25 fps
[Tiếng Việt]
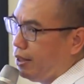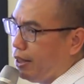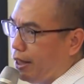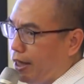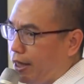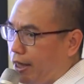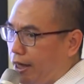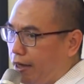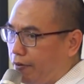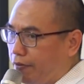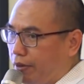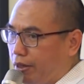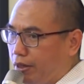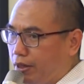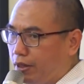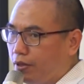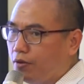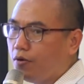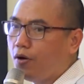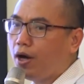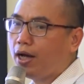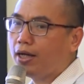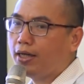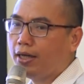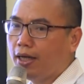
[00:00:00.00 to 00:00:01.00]
Cái này phải dứt
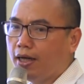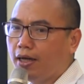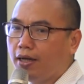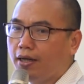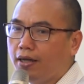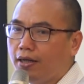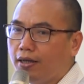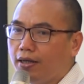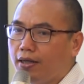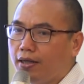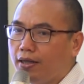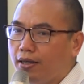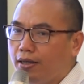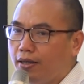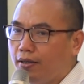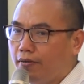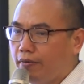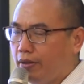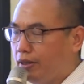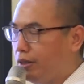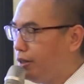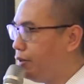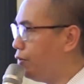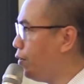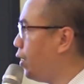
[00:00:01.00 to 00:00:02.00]
khoát nha,
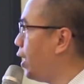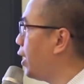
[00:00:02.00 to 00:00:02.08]
phải dứt